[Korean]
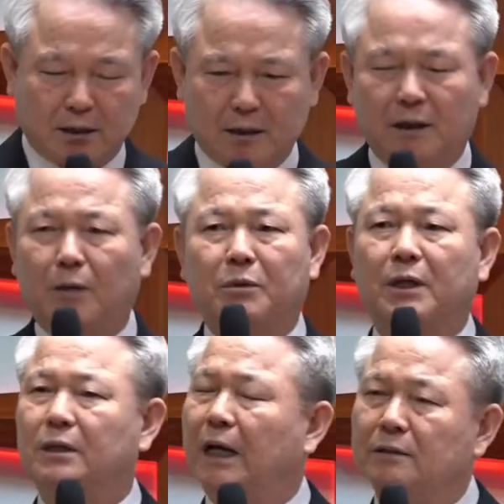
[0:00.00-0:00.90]
나보다
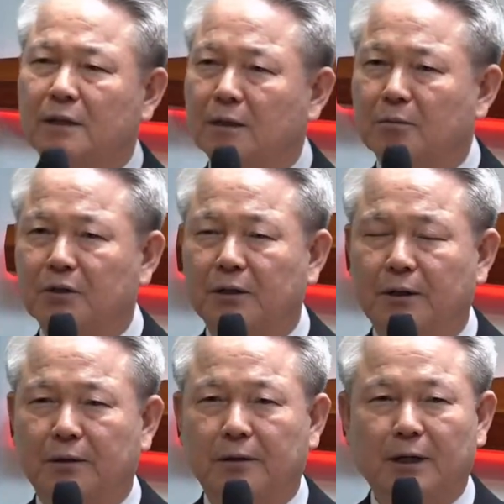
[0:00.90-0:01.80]
나은
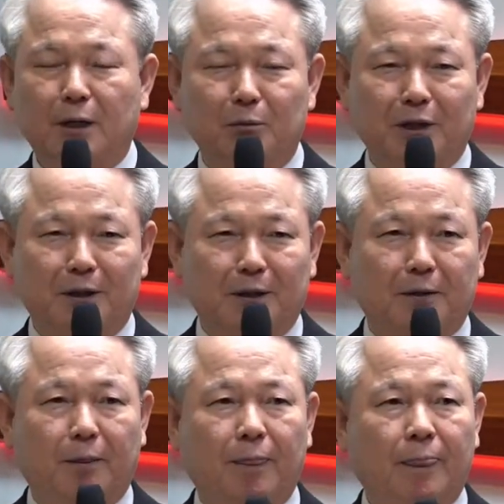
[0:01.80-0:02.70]
사람들이에요. 아멘.